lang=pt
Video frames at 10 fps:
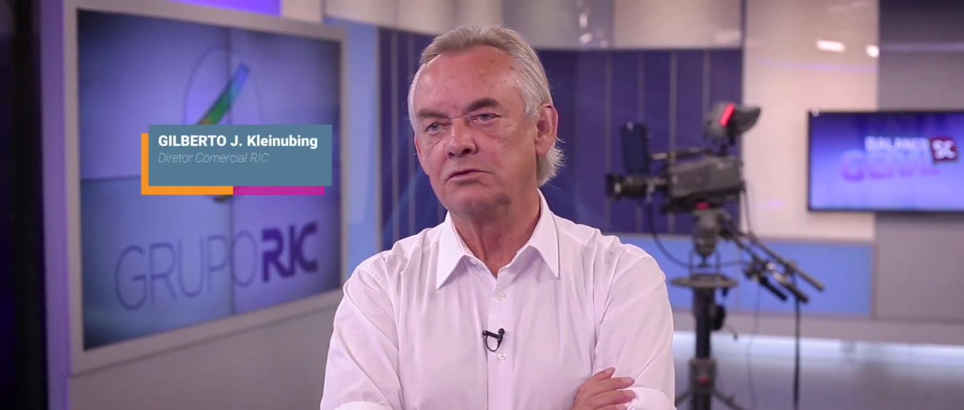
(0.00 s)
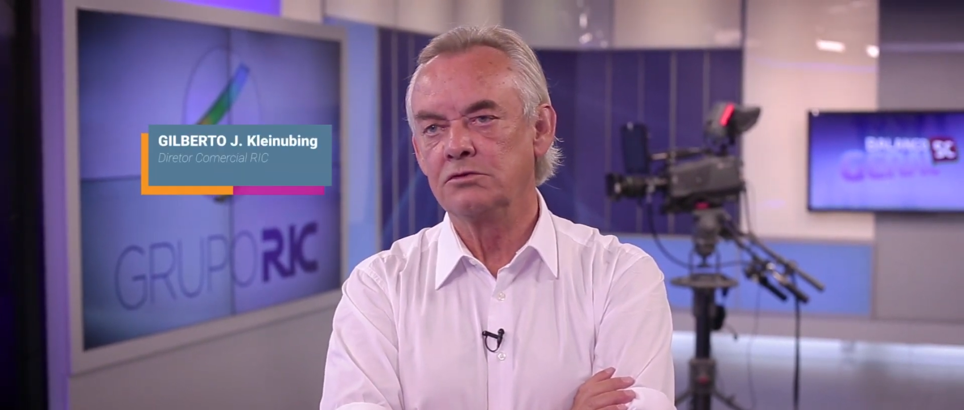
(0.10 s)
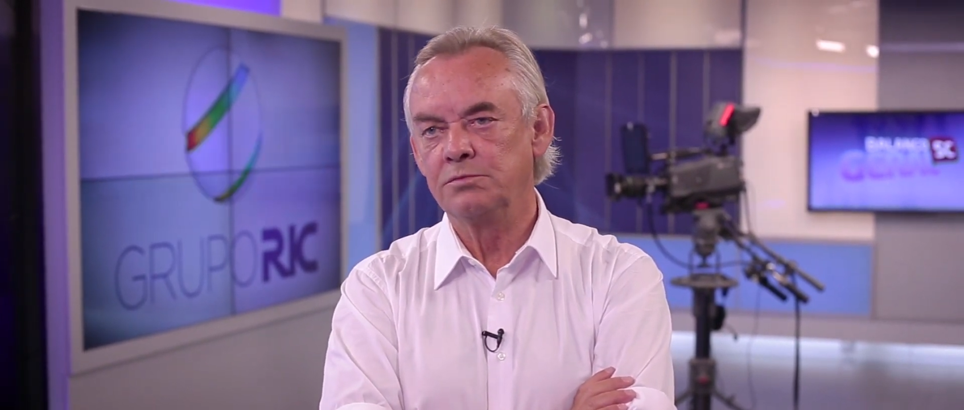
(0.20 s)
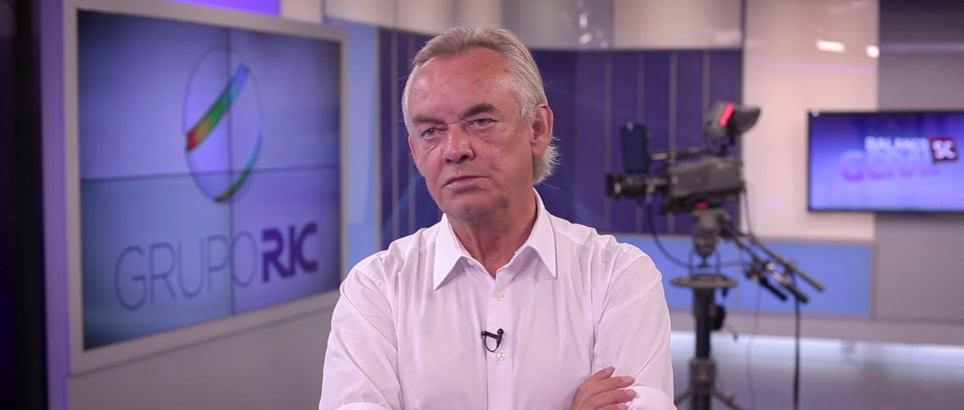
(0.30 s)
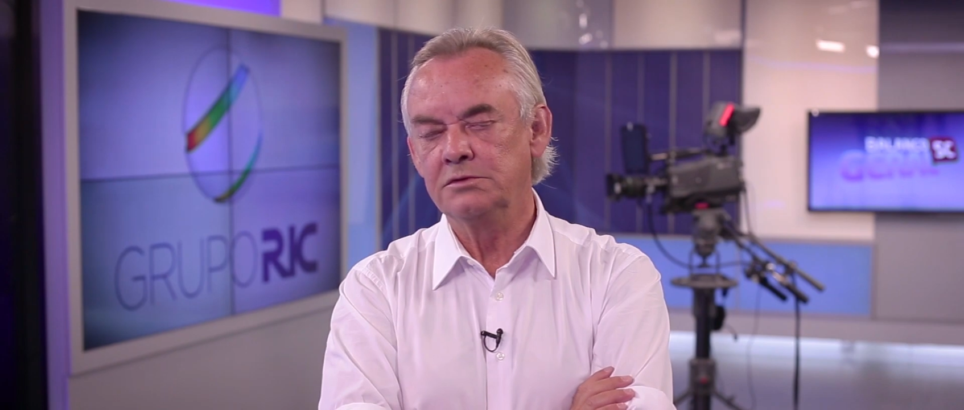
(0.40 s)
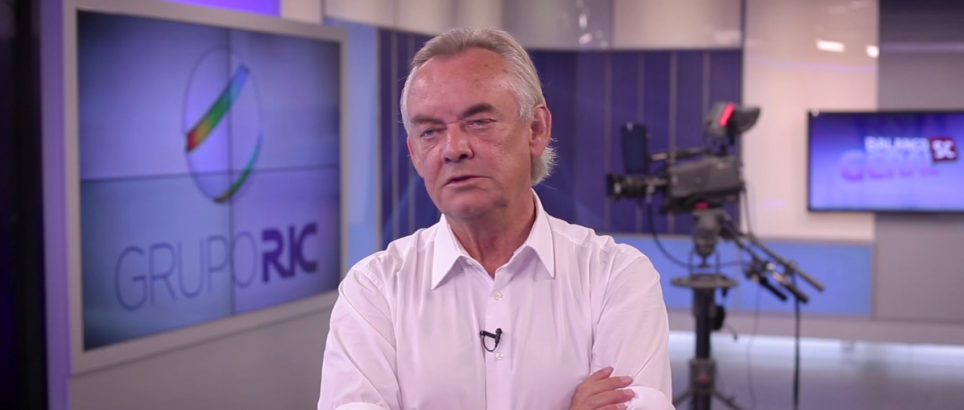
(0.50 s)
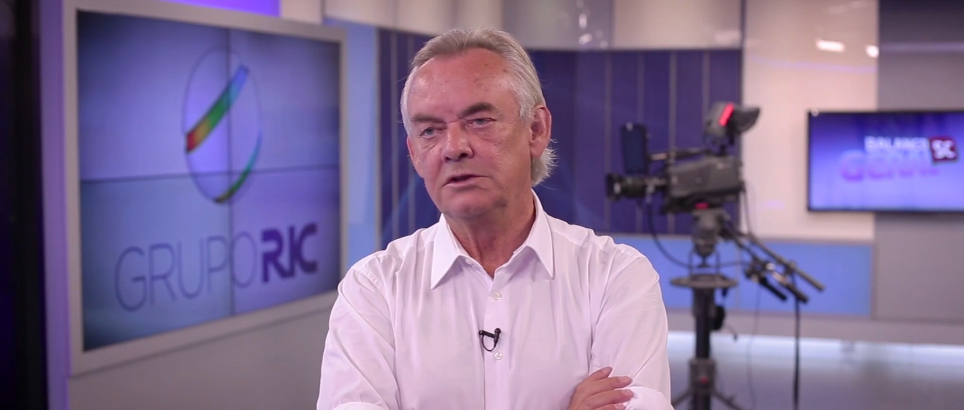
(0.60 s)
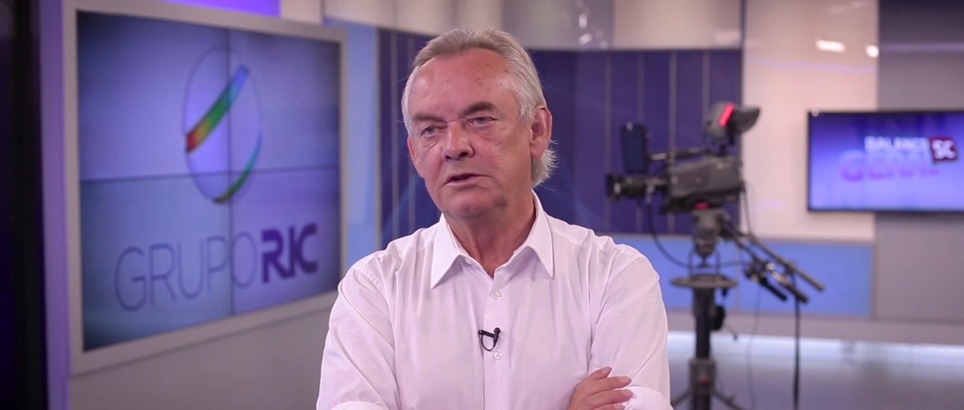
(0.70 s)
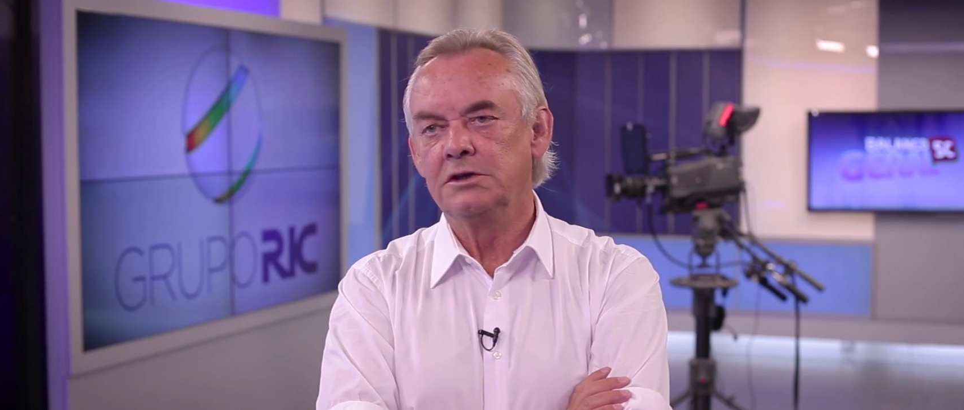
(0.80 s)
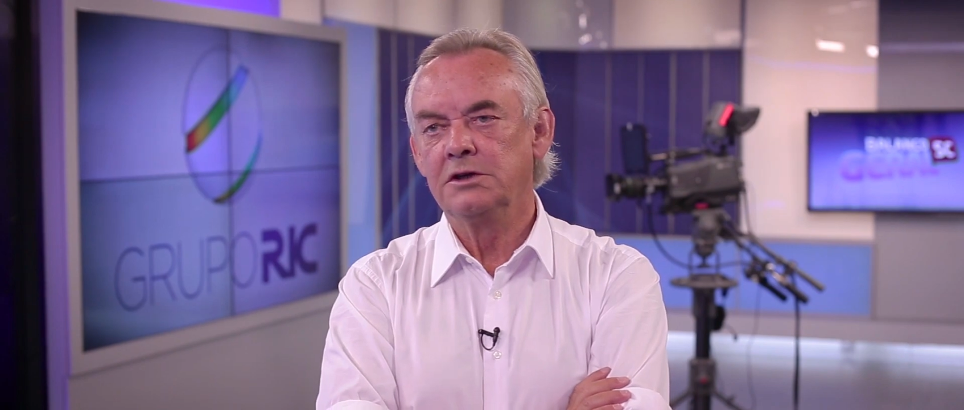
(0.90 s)
grupo
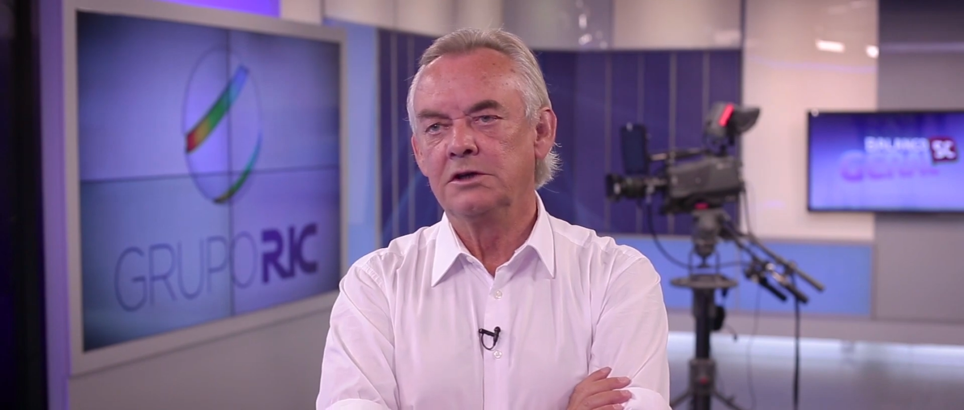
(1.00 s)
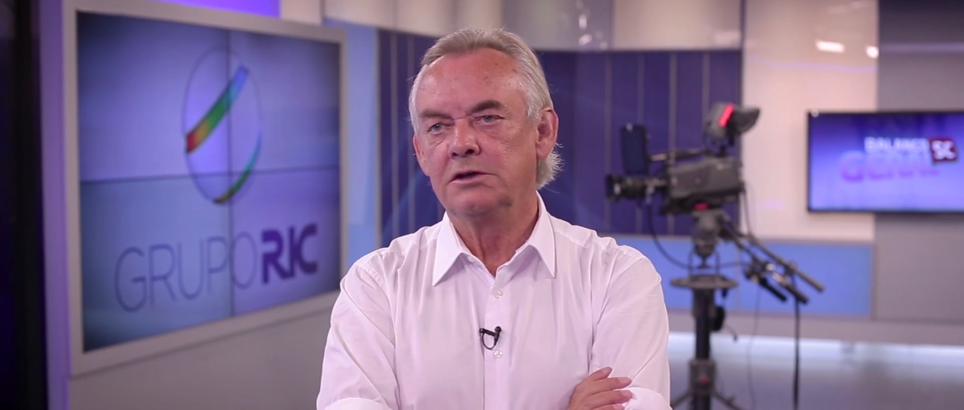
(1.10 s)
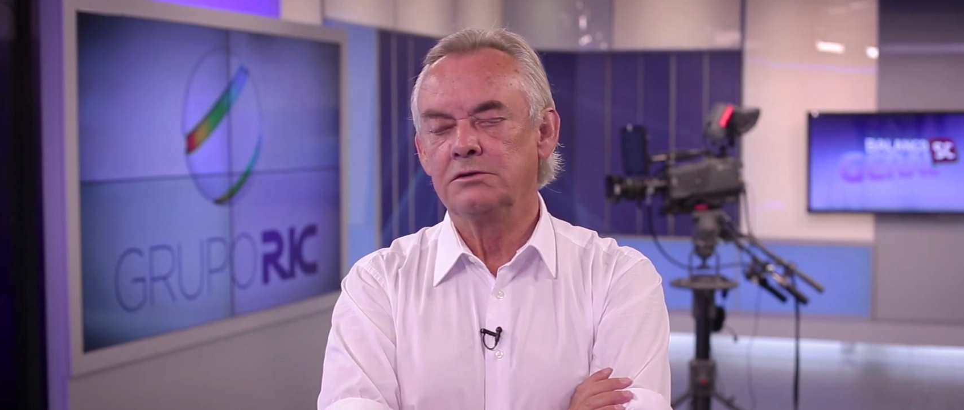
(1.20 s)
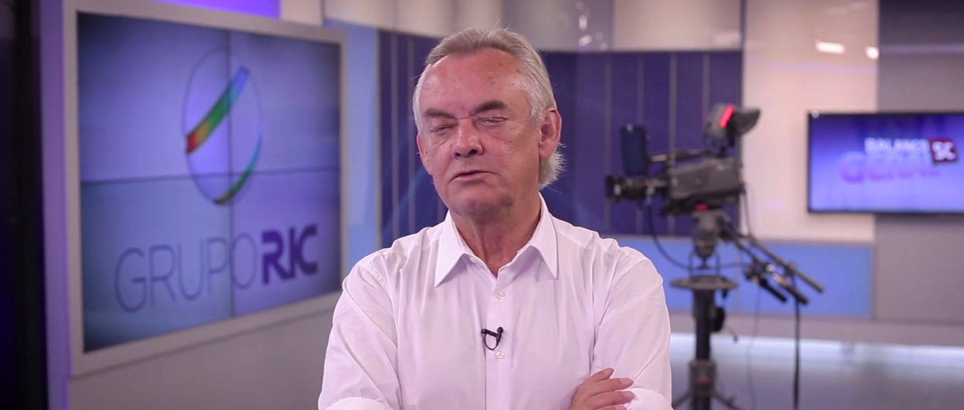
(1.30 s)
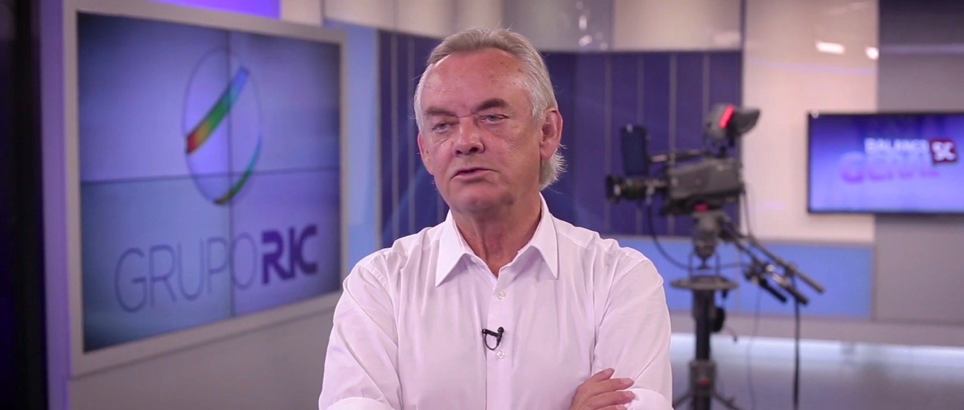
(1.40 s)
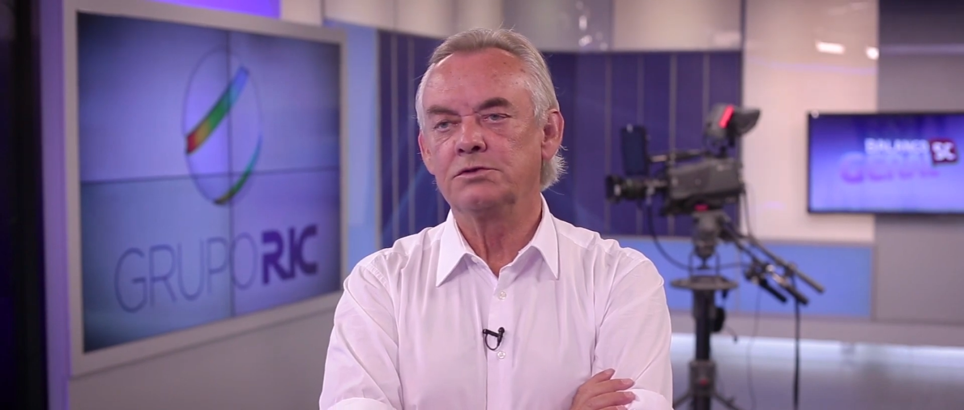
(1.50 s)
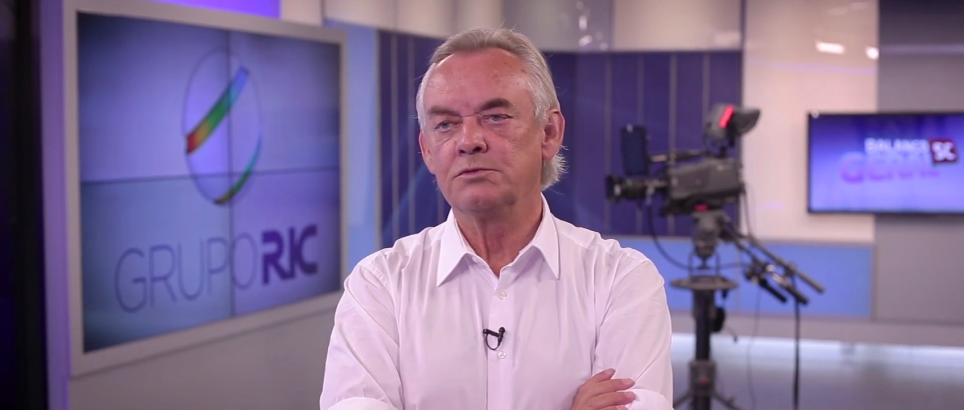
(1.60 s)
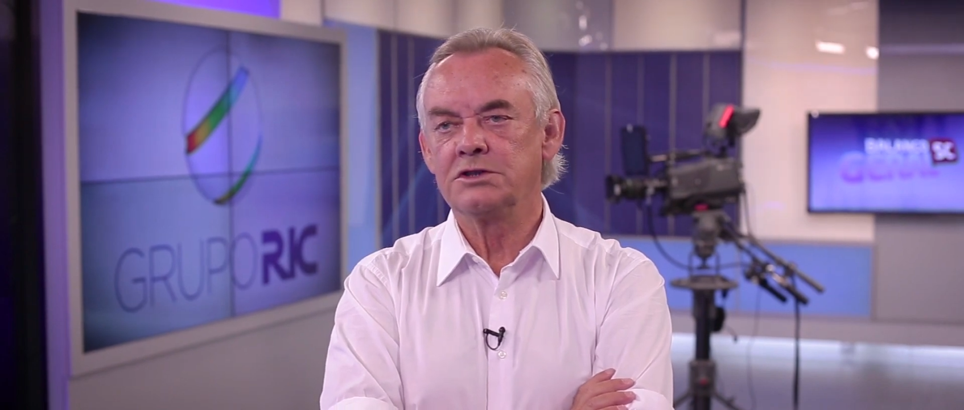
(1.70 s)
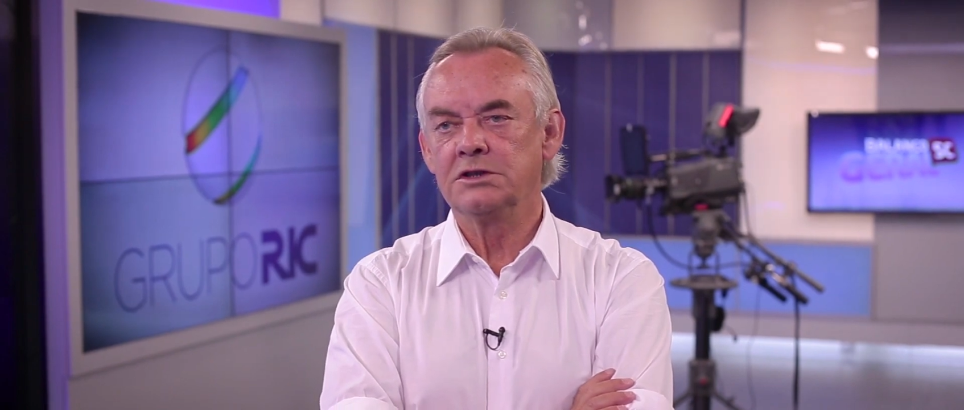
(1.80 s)
nos últimos